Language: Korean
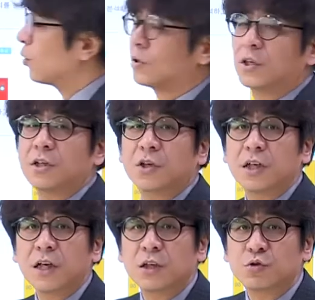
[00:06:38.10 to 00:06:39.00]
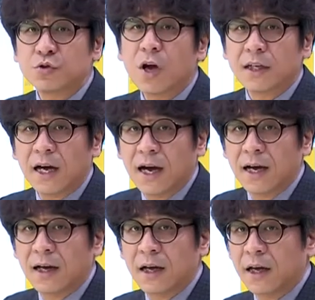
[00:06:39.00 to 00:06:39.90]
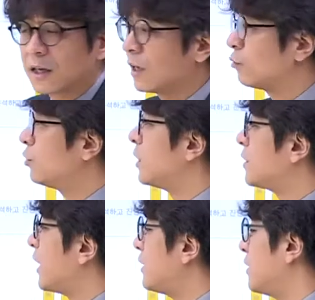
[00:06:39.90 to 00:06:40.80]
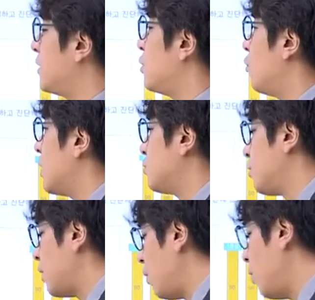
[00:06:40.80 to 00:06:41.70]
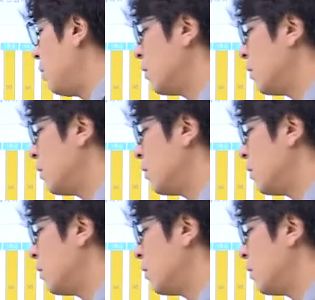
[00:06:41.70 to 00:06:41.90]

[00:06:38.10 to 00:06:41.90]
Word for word: 놓는 것이 굉장히 중요하다. 우리 사이트를 이용할 수도 있고